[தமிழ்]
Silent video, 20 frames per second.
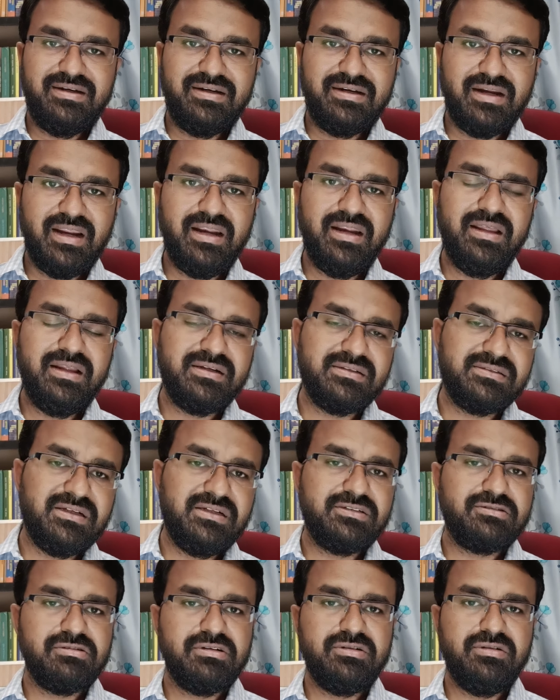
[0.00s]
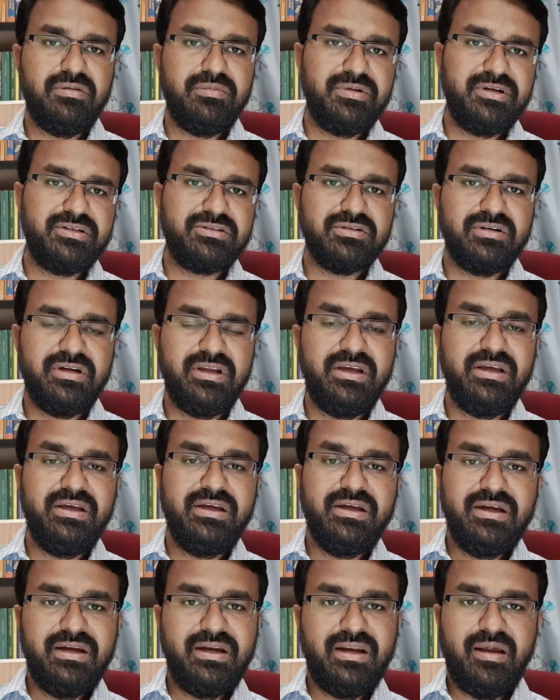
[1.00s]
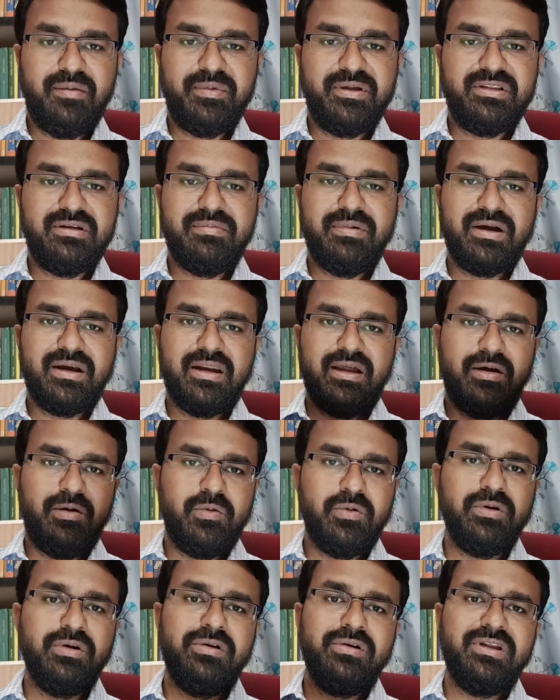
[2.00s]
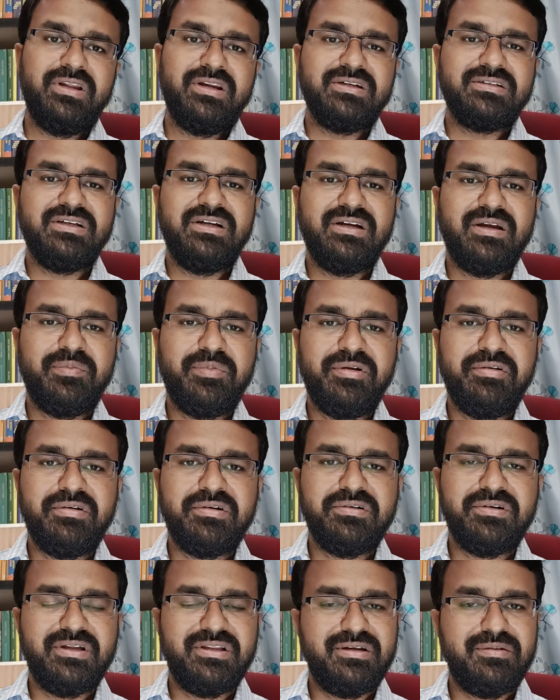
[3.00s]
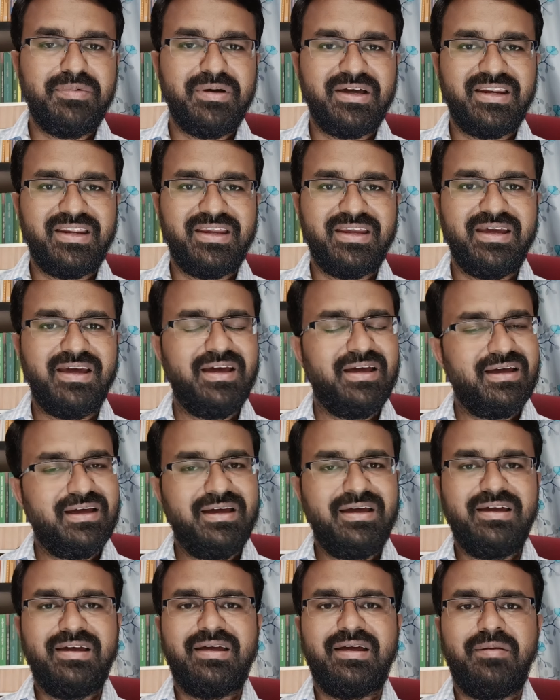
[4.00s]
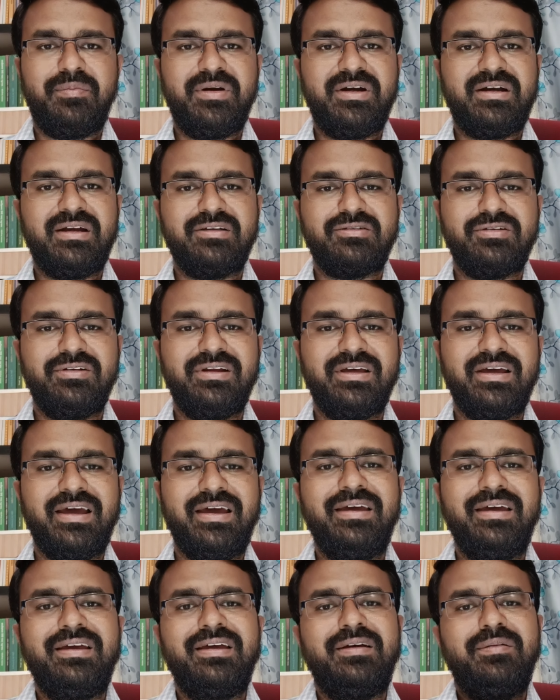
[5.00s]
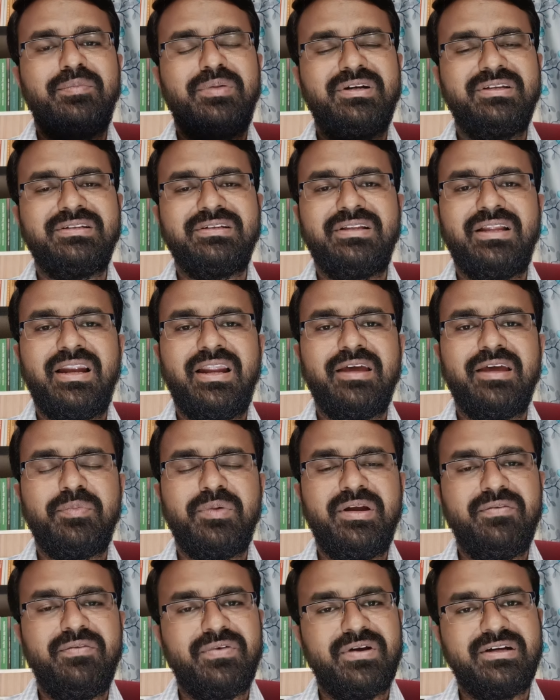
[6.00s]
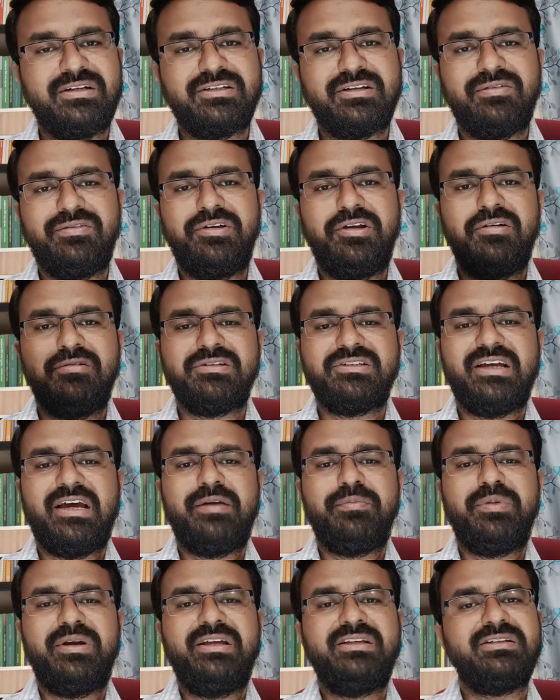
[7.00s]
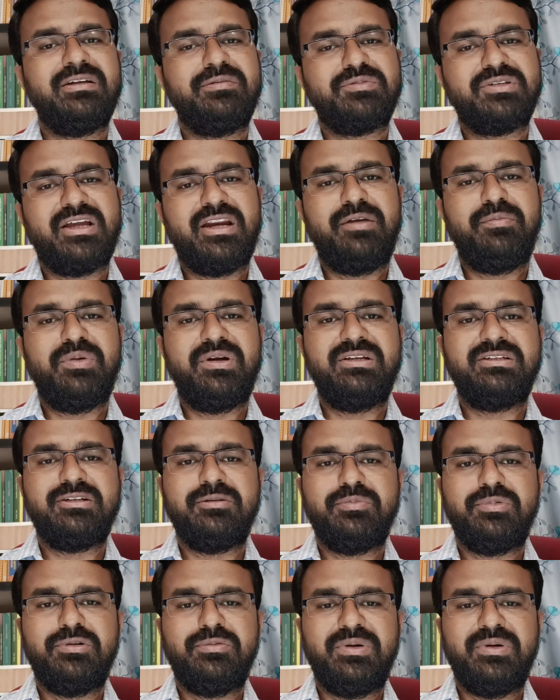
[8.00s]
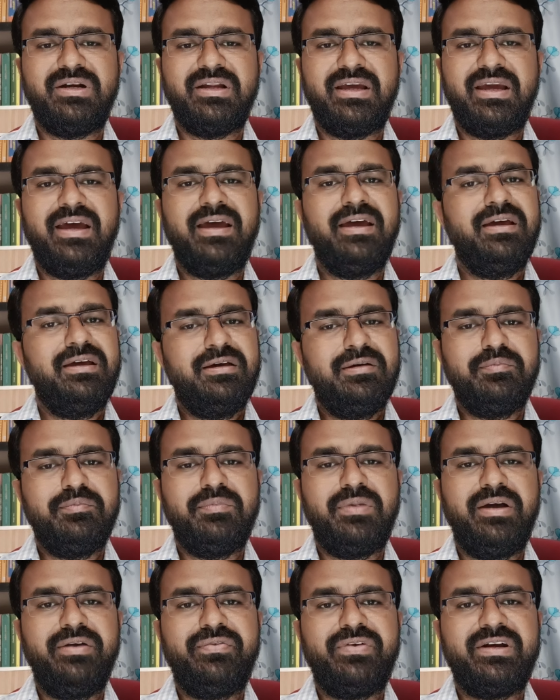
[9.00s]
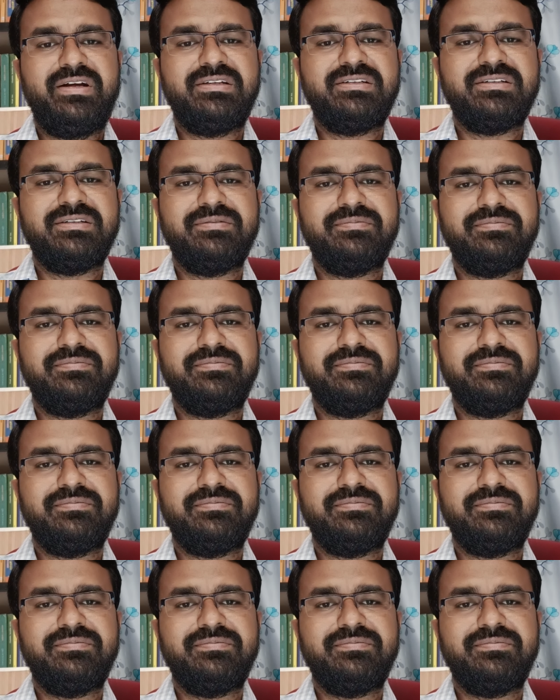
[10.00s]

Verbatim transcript: நல்ல ரிசல்ட்ஸ் வரும் அப்படின்னு சொல்லி நம்ம எதிர்பார்க்கலாம் உங்களுடைய ரிசல்ட் எப்படி வரும்னு எதிர்பார்க்குறீங்க கமெண்ட்டில் சொல்லுங்கள் பிடிச்சிருந்தால் லைக் பண்ணி ஃப்ரெண்ட்ஸுக்கு வீடியோவை ஷேர் பண்ணி சப்ஸ்கிரைப் பண்ணி சப்போர்ட் பண்ணுங்கள் பாய் ஃப்ரெண்ட்ஸ்